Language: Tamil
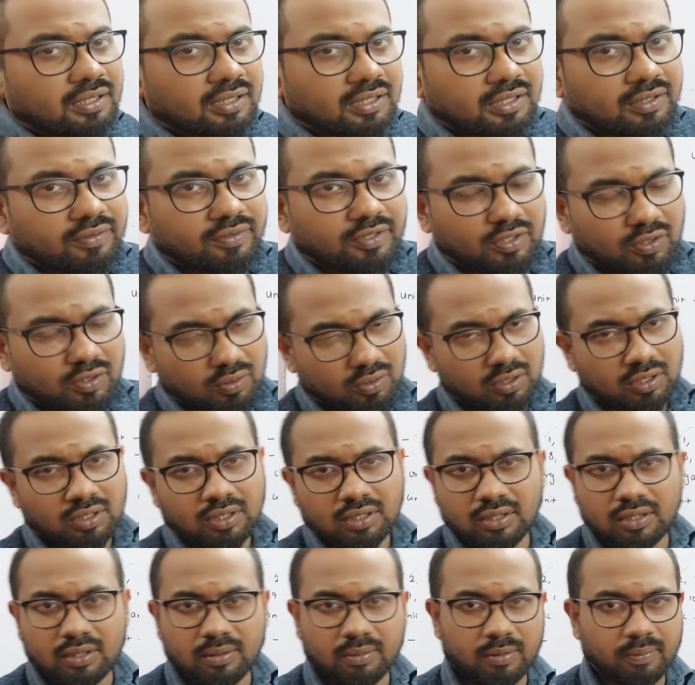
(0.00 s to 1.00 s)
இந்த வீடியோவில்
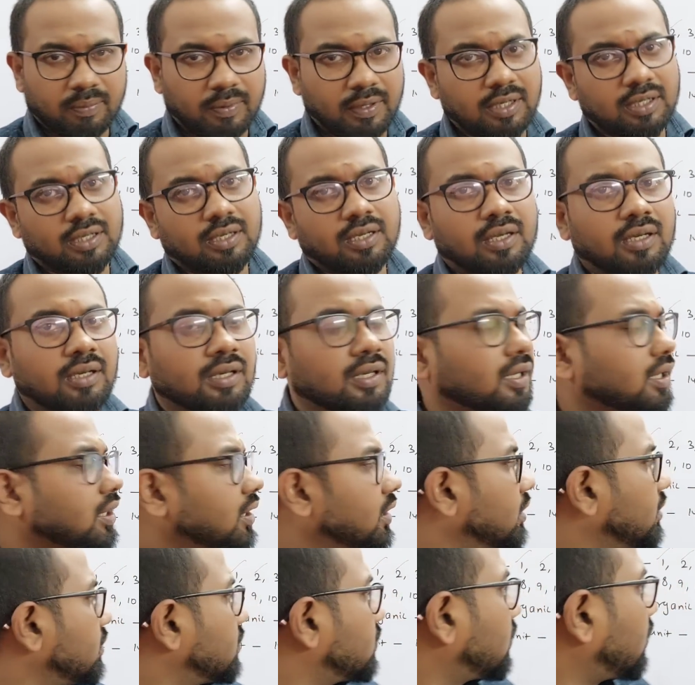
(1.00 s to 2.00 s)
நம்ம பார்க்கலாம்
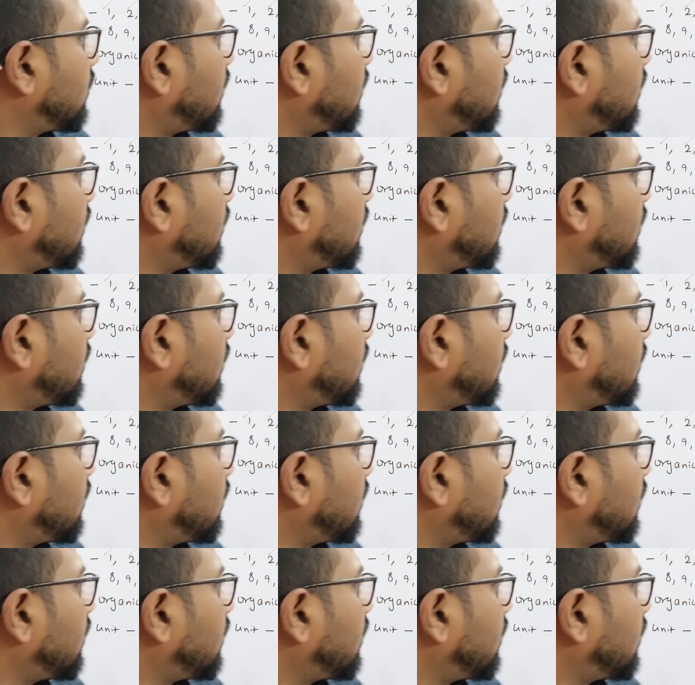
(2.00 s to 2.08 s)
ஸோ